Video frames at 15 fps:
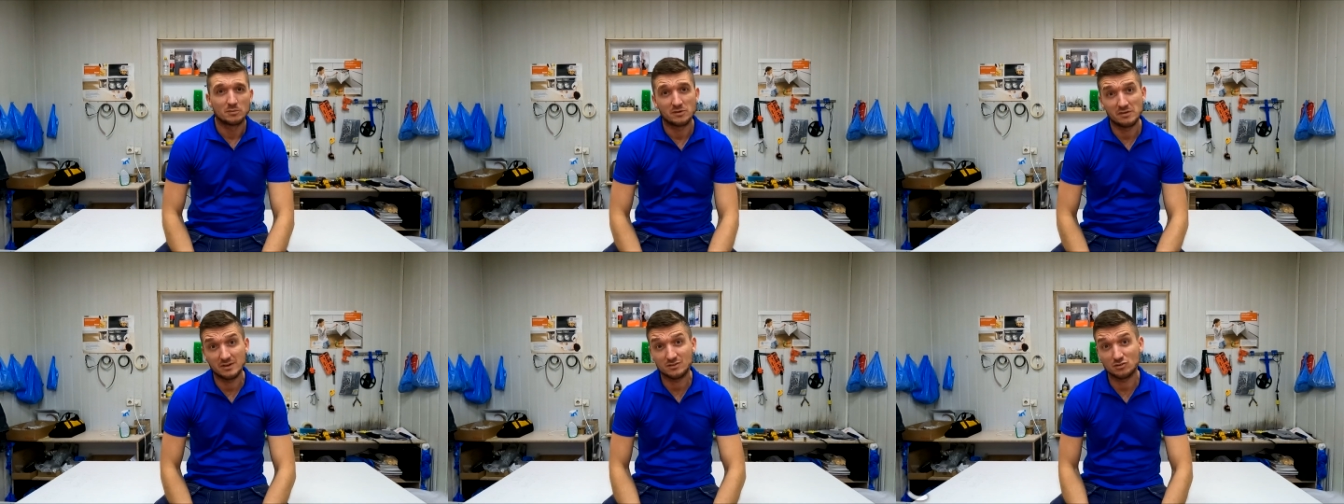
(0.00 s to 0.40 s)

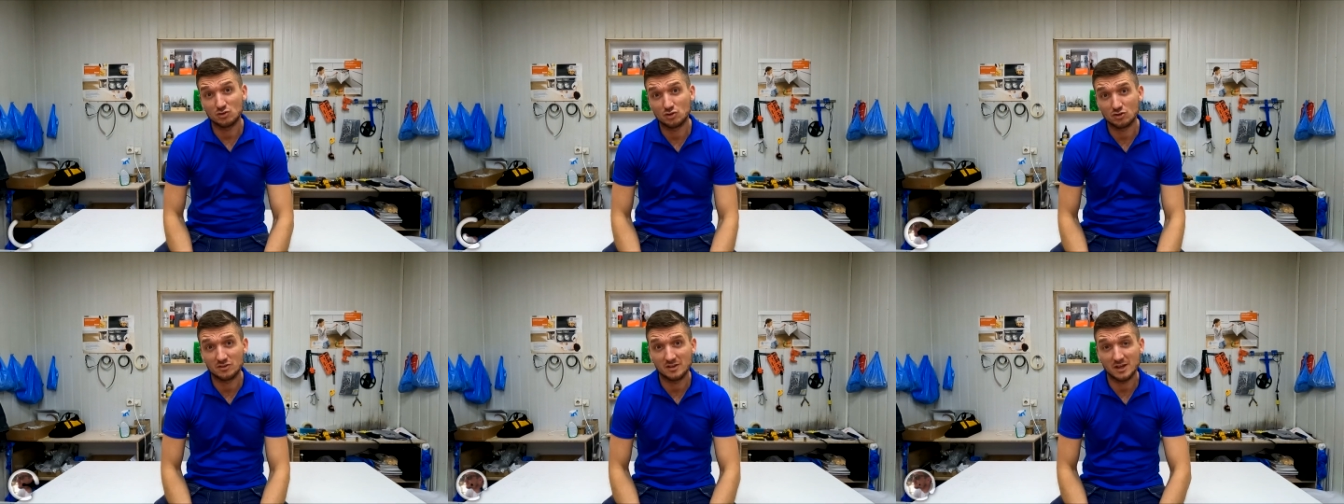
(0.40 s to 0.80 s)

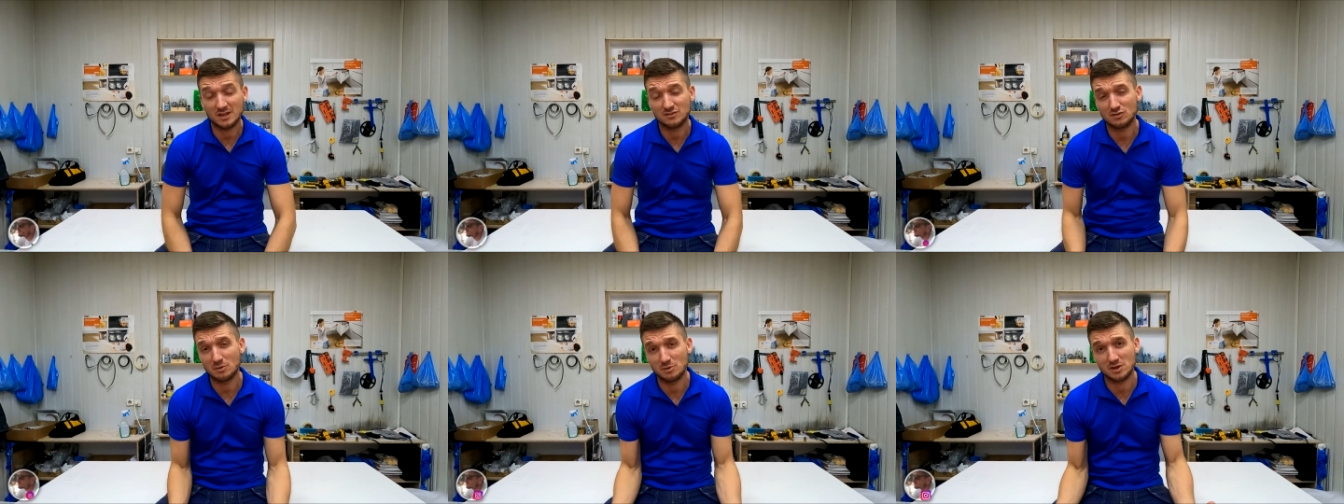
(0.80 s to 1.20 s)
Приветствую,
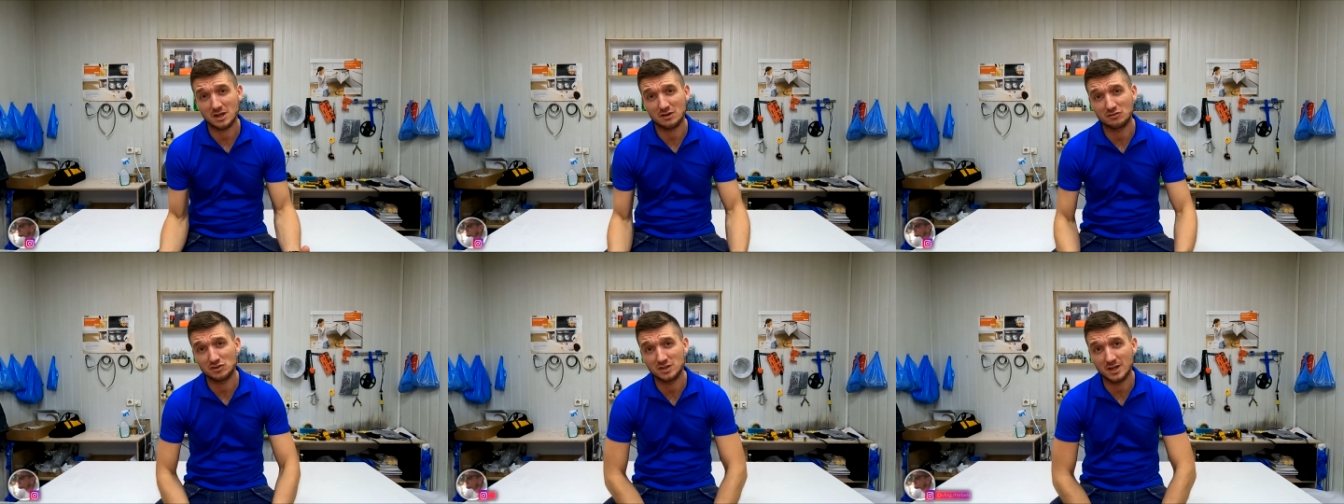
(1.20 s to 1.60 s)
друзья! С вами,
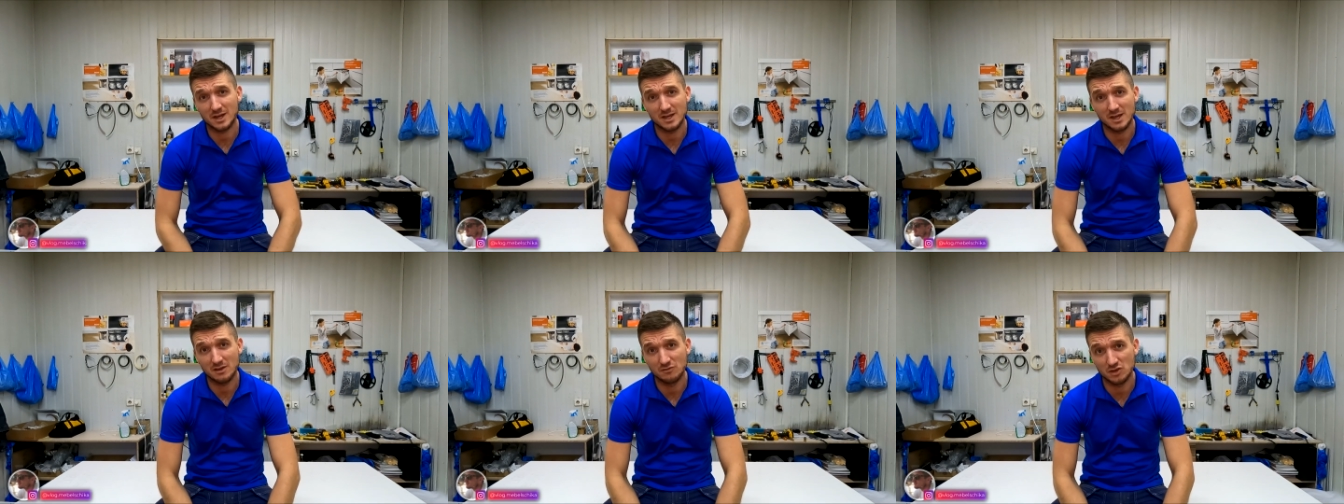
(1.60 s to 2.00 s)
как
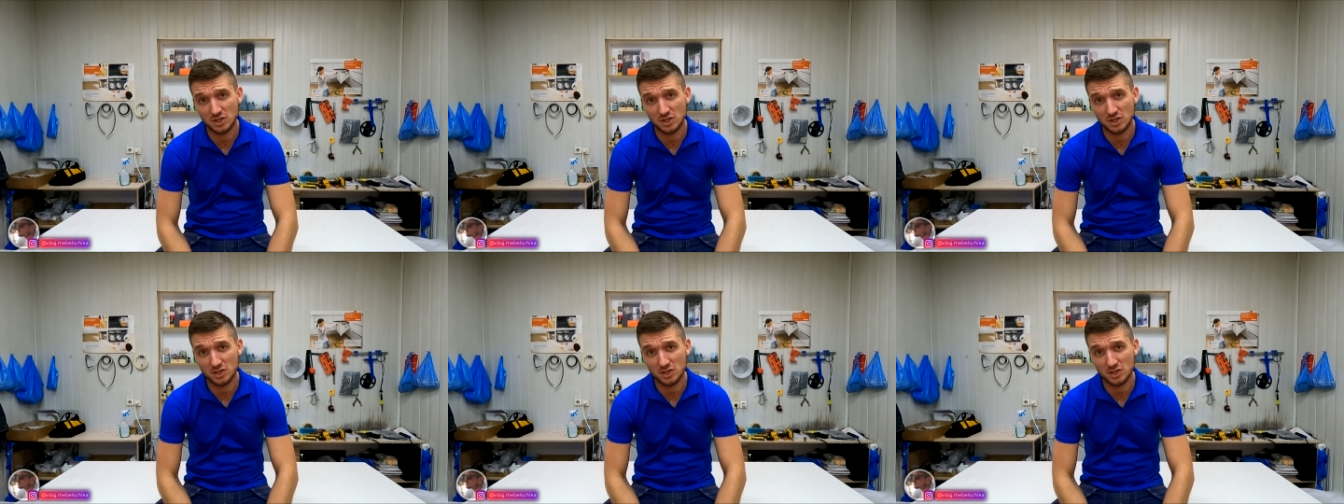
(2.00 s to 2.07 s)
всегда, я